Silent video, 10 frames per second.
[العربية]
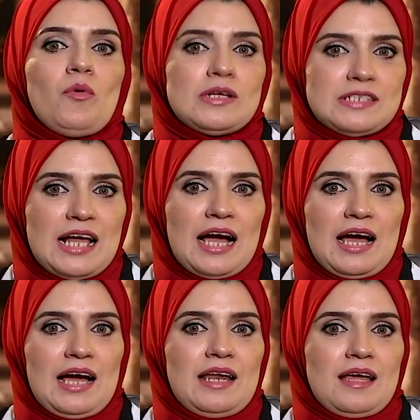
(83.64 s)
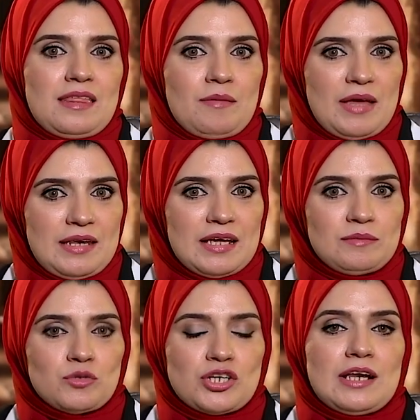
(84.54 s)
موزعة على
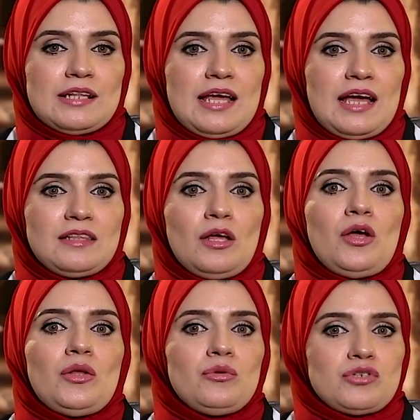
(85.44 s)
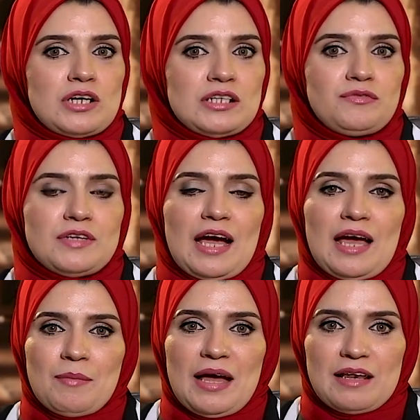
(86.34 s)
ثمانية مجلدات نشرت في
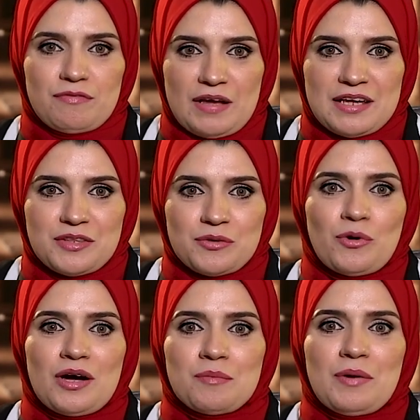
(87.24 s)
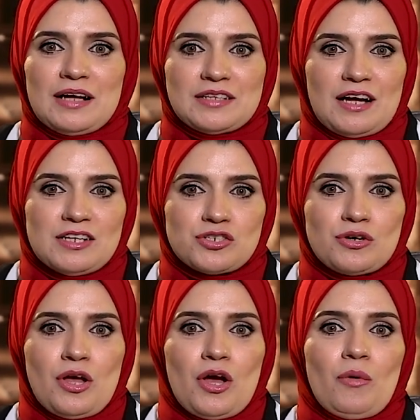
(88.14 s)
عام
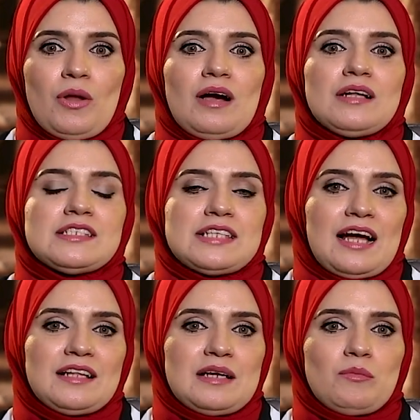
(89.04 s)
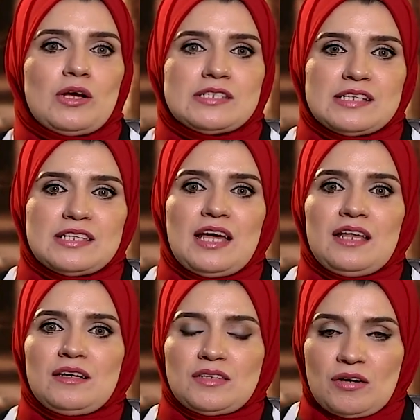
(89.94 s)
2014 ولقد سعت المؤسسة
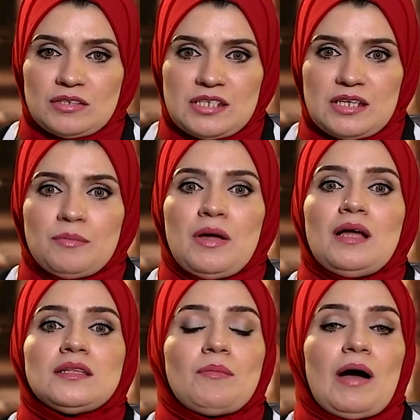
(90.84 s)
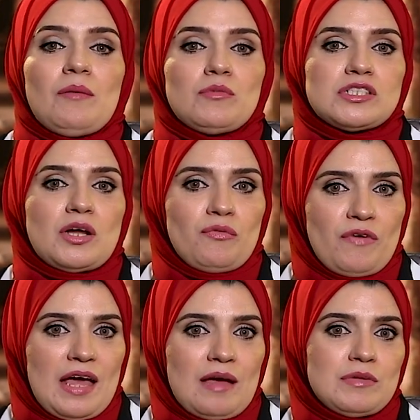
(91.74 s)
إلى تقديم طبعة
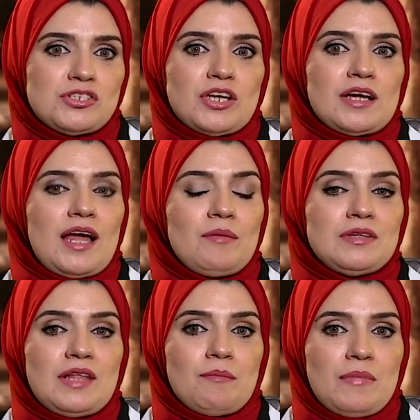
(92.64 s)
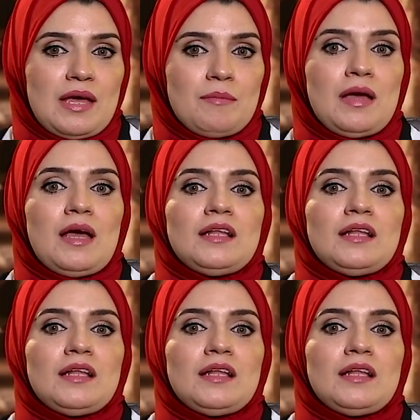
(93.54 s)
مستوفاة من شعر أبي تمام